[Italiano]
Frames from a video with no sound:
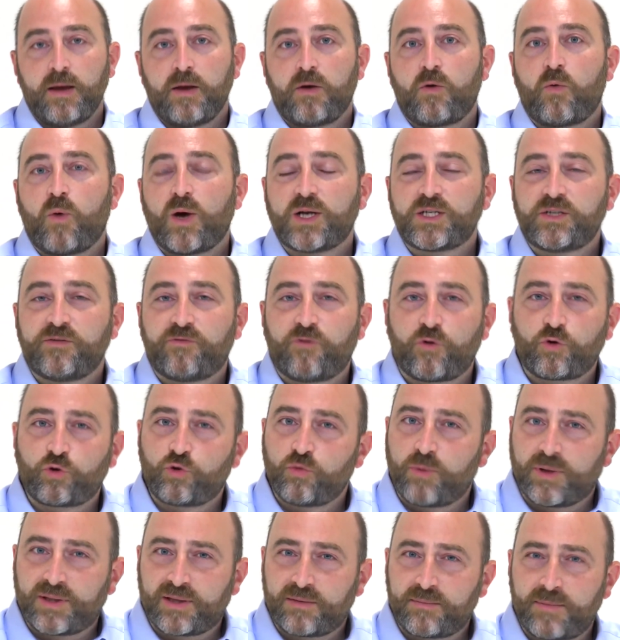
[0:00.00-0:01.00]
Quasi
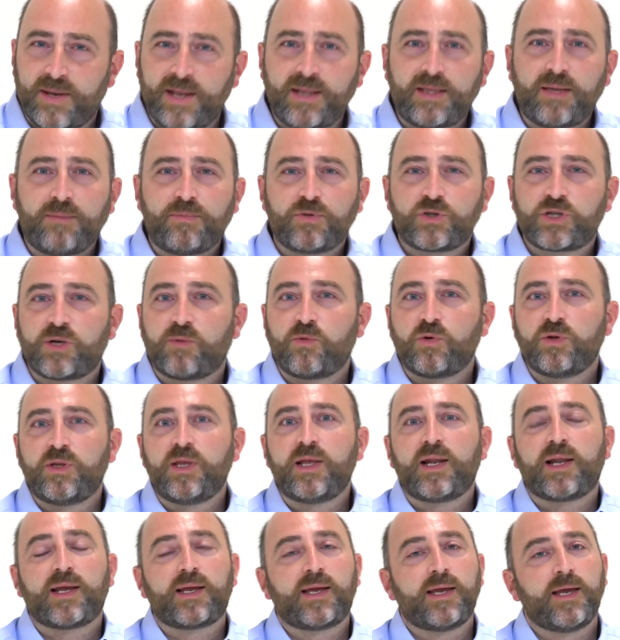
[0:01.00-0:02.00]
fortunatamente possiamo
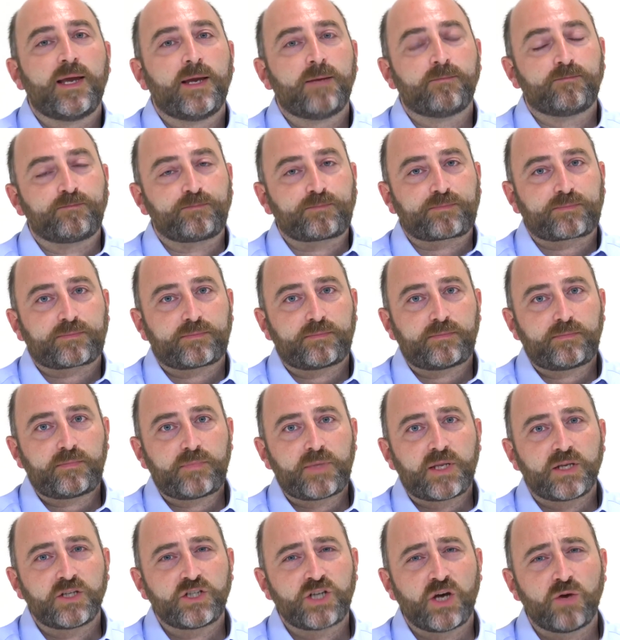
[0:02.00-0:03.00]
dire che
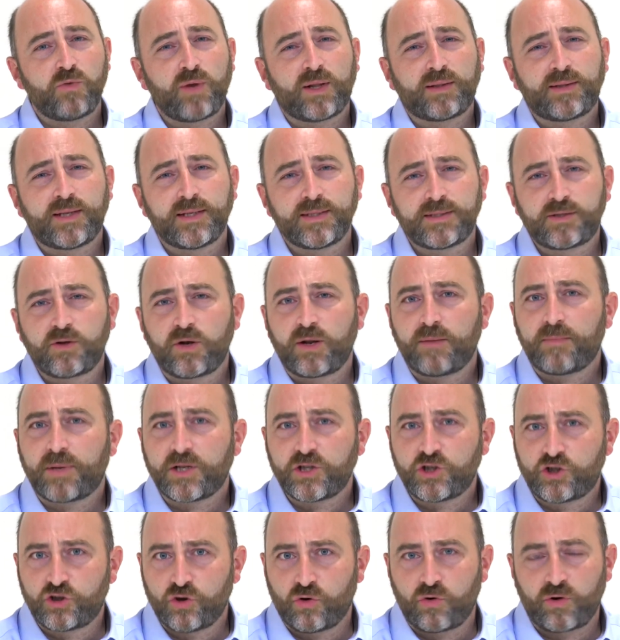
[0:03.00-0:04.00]
c'è un'attenzione
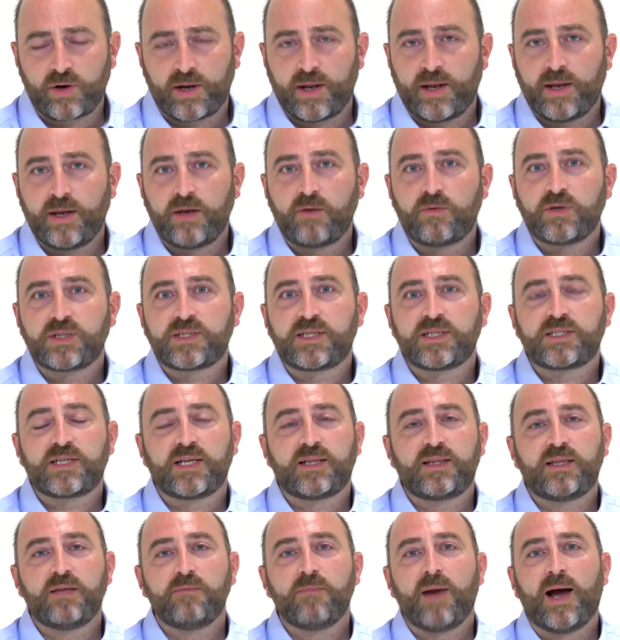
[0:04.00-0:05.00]
maggiore in queste
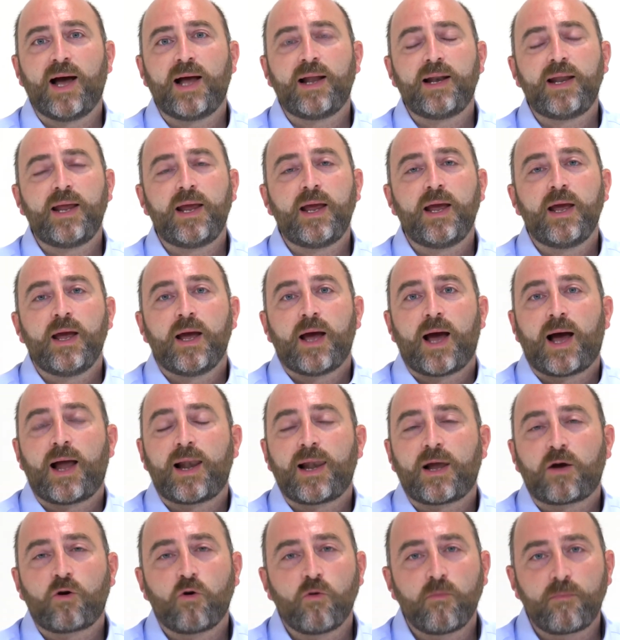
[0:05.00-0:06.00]
settimane
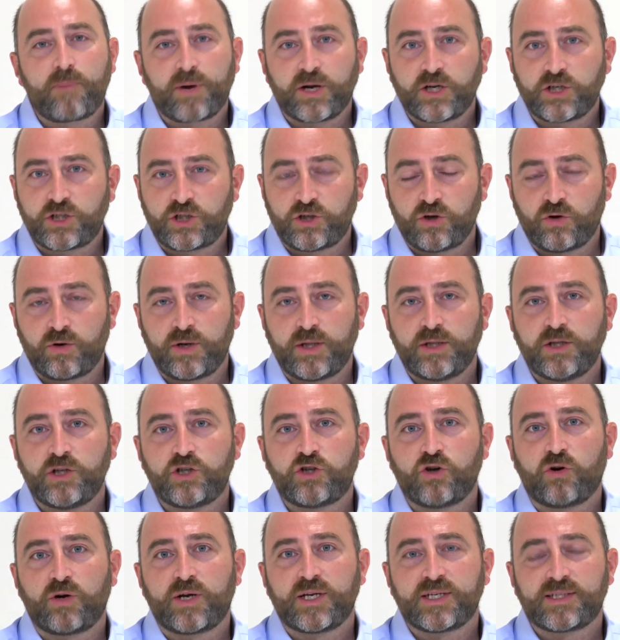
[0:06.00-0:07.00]
alla comprensione di
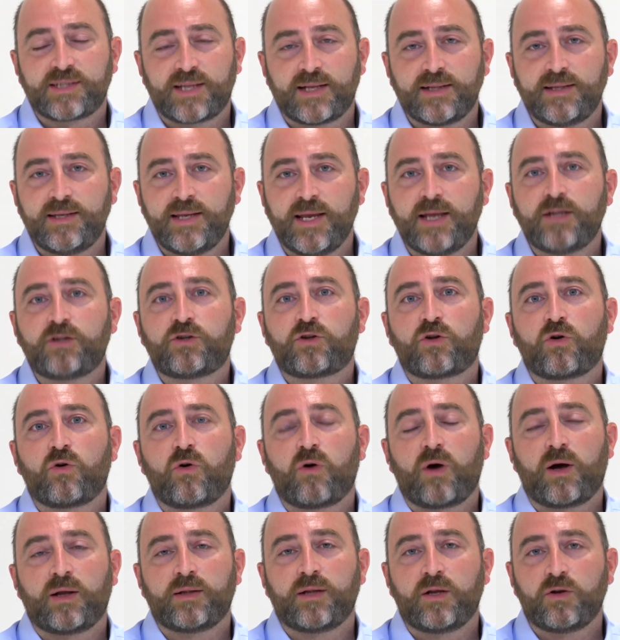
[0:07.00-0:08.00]
ciò che sta
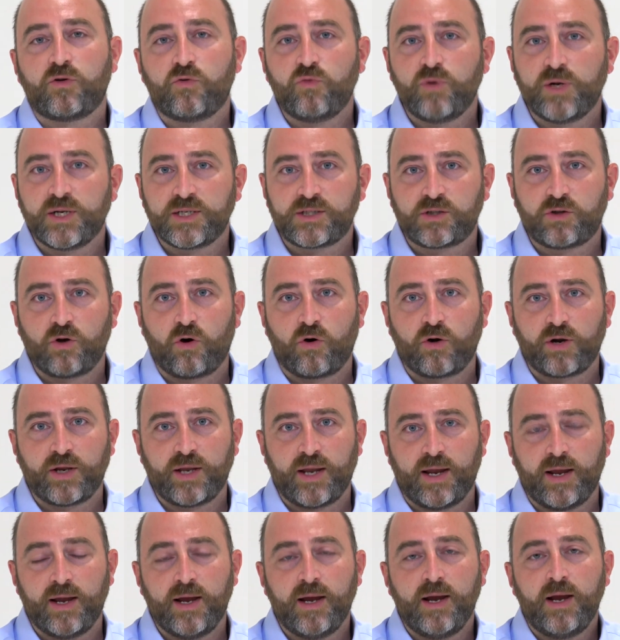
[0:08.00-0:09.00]
dietro ad alcune
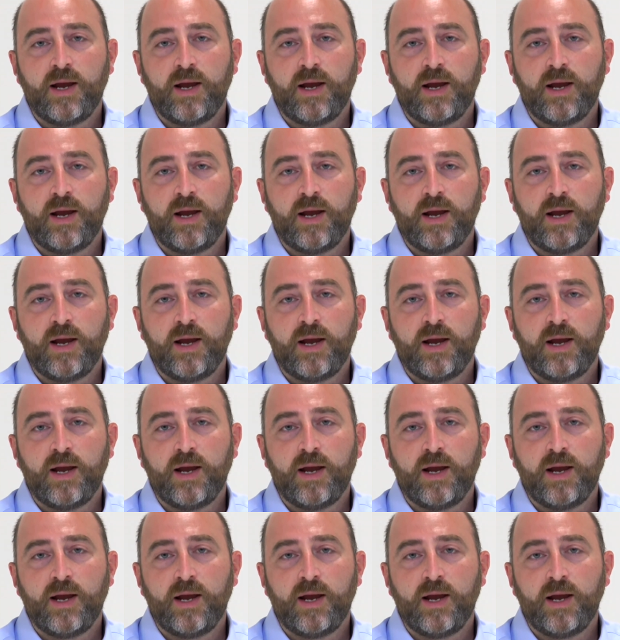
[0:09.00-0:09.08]
storie.